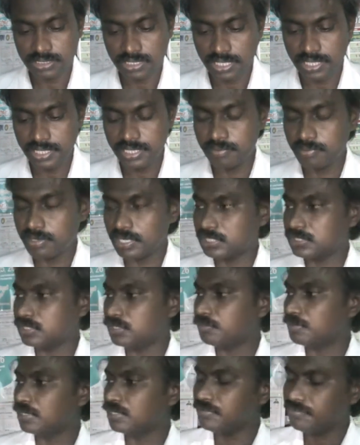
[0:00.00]
అనే
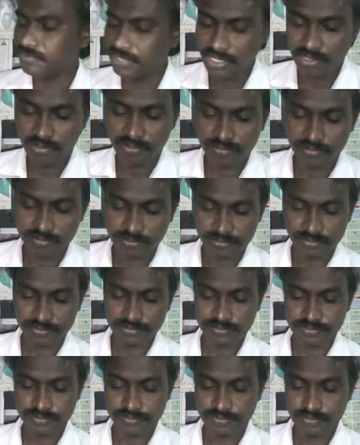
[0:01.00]
వార్తలు మనం విన్నాం
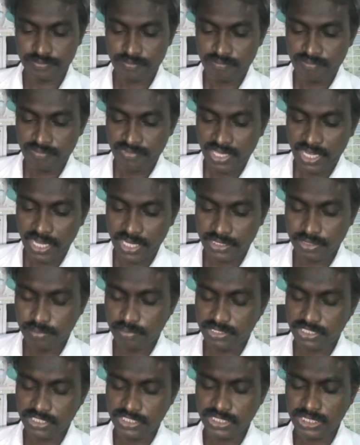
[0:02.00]
అయితే
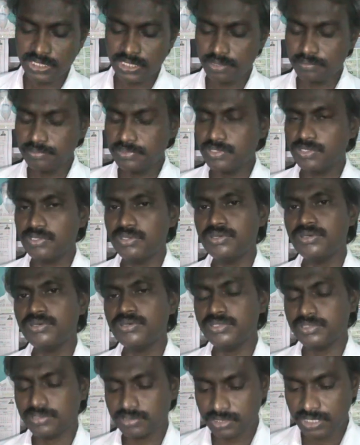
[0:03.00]
మొదటి శతాబ్దంలో
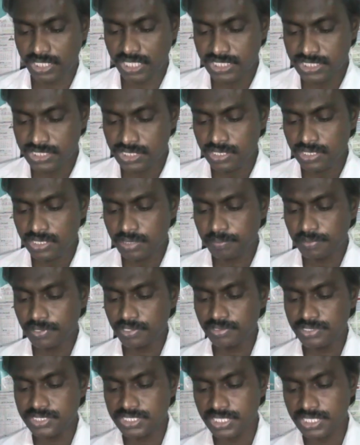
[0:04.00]
కైసరుకి
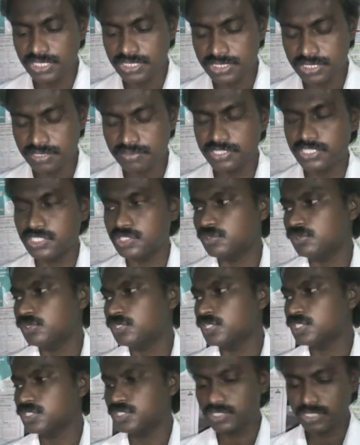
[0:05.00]
పన్ను చెల్లించే విషయంలో
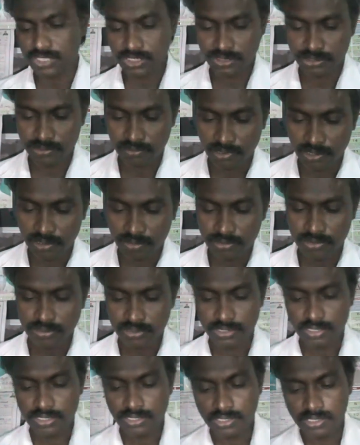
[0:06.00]
యేసుక్రీస్తు వారు
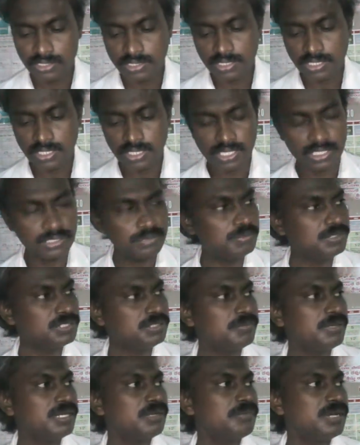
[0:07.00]

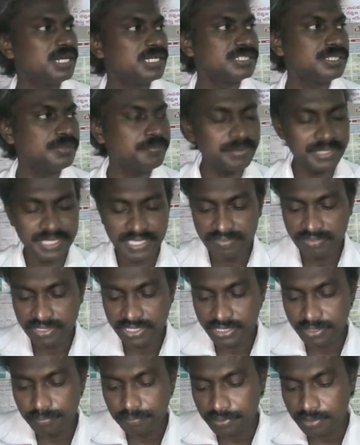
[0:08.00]
అద్భుతమైన మాట చెప్పాడు
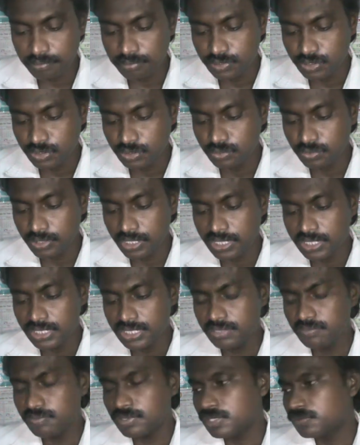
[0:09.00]
ఏమని
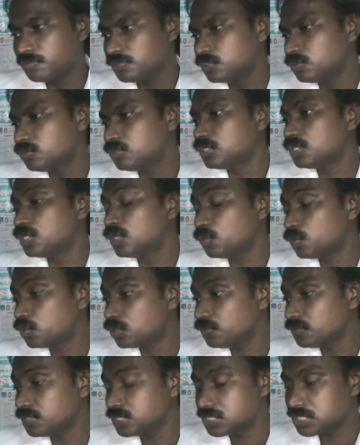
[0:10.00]
ప్రభుత్వాన్ని వారి విధులను
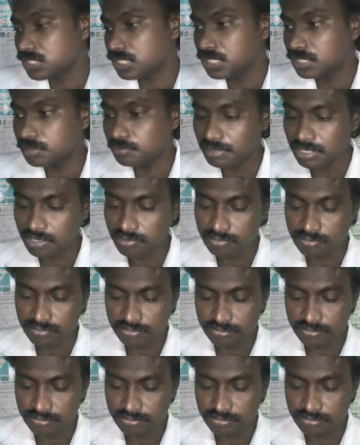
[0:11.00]
గౌరవించాలి మనం